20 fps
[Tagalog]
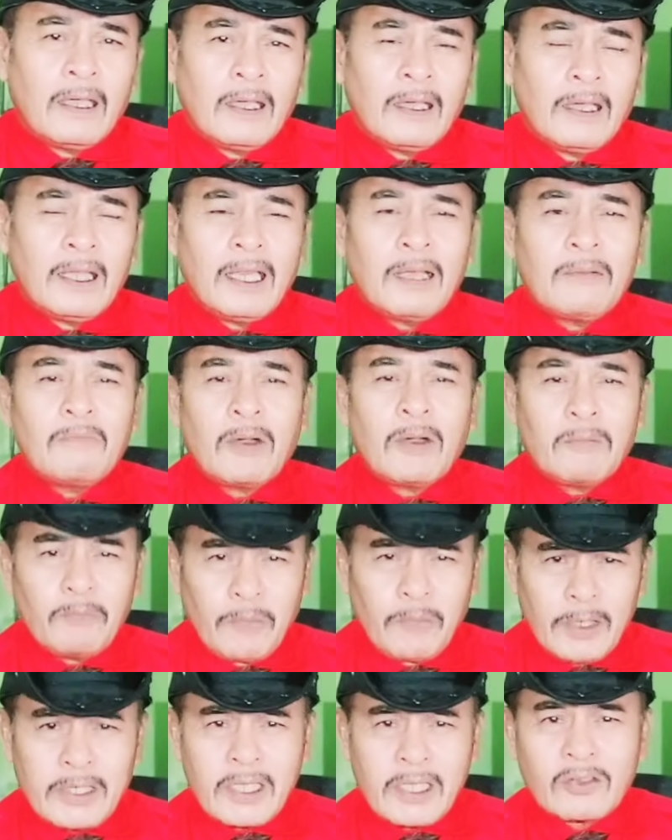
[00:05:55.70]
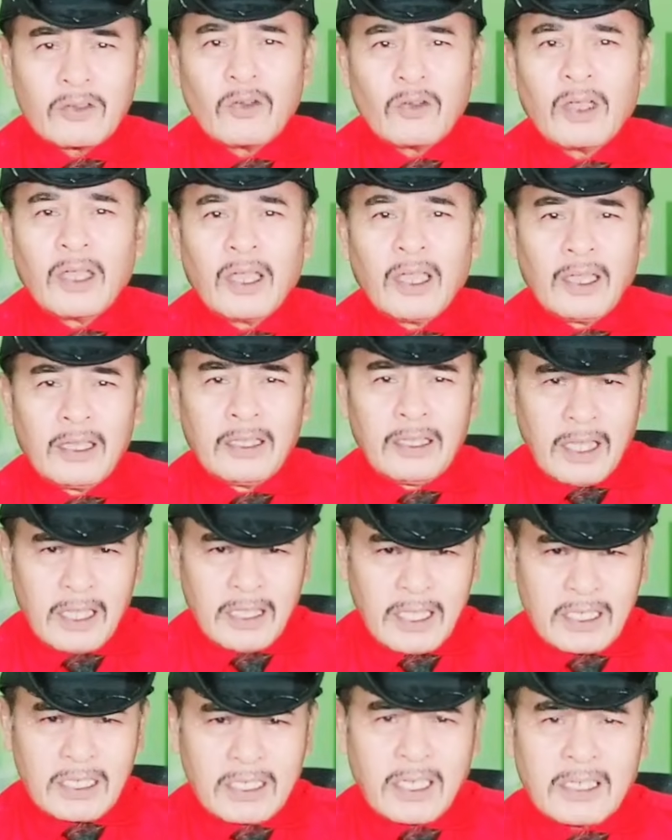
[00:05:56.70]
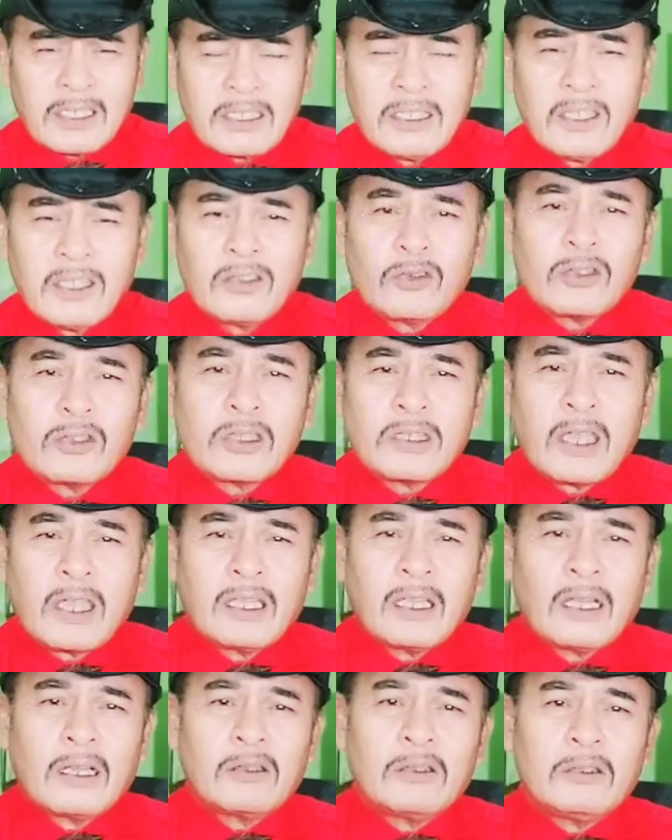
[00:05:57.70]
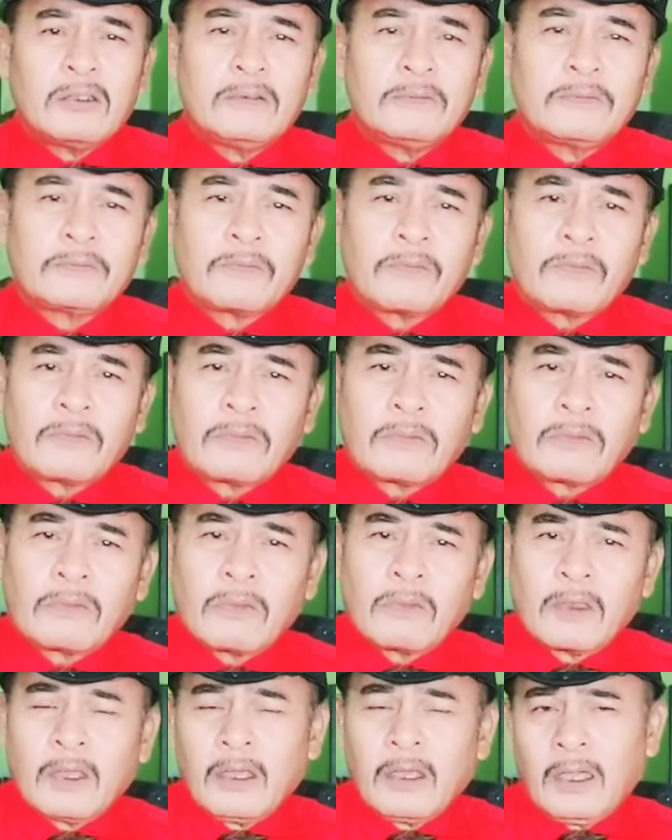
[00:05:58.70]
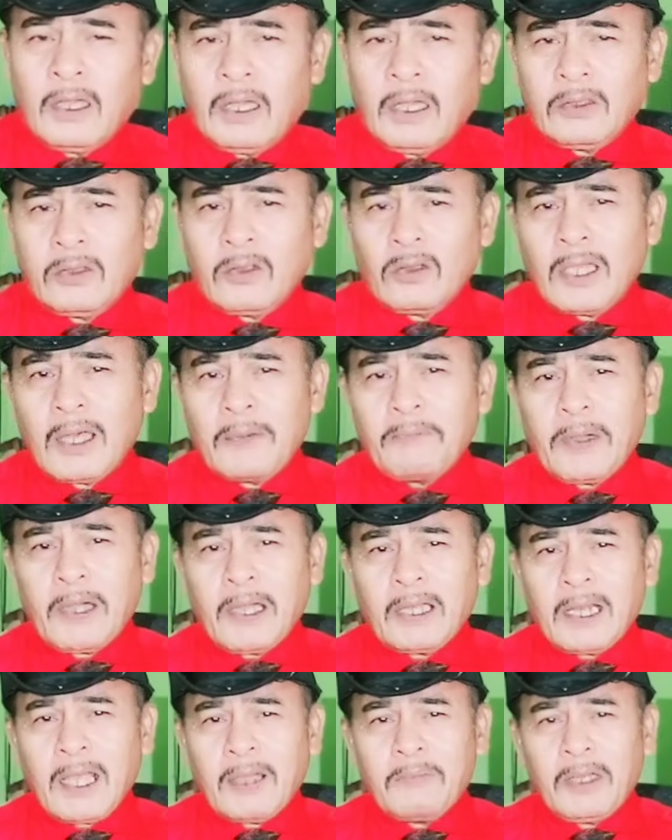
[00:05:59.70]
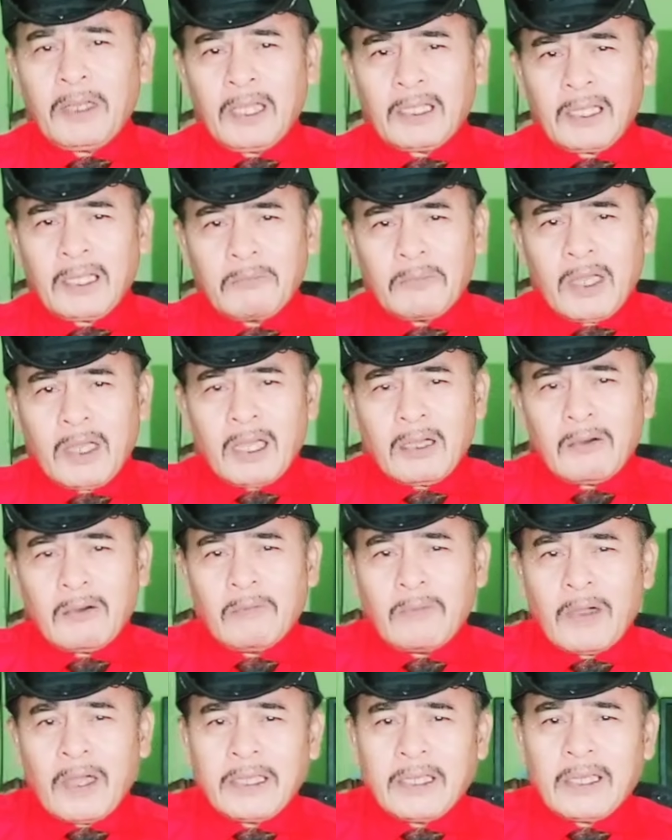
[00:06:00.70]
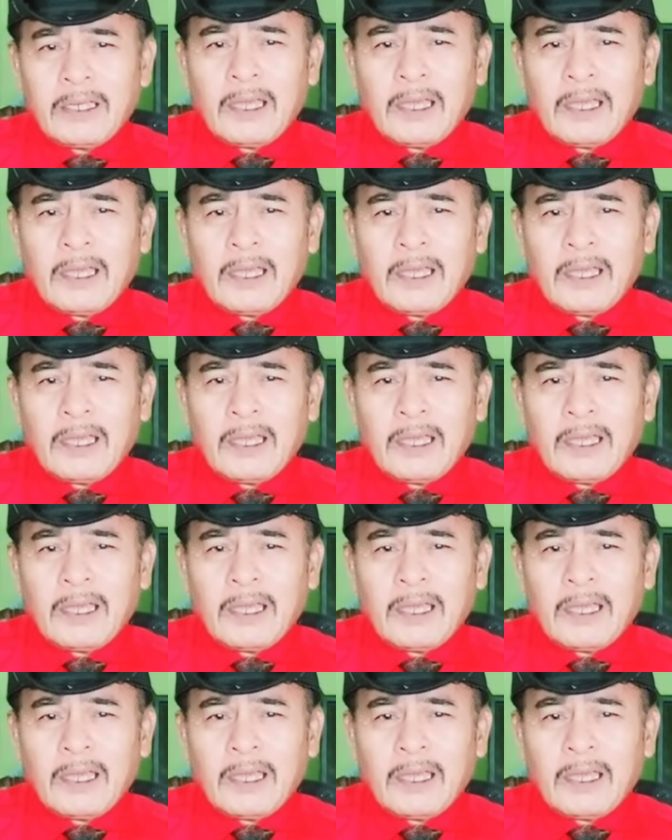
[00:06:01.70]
Ilang bang business kong eh, i-discuss dito sa channel ko, itong napakarami nating mga kabayan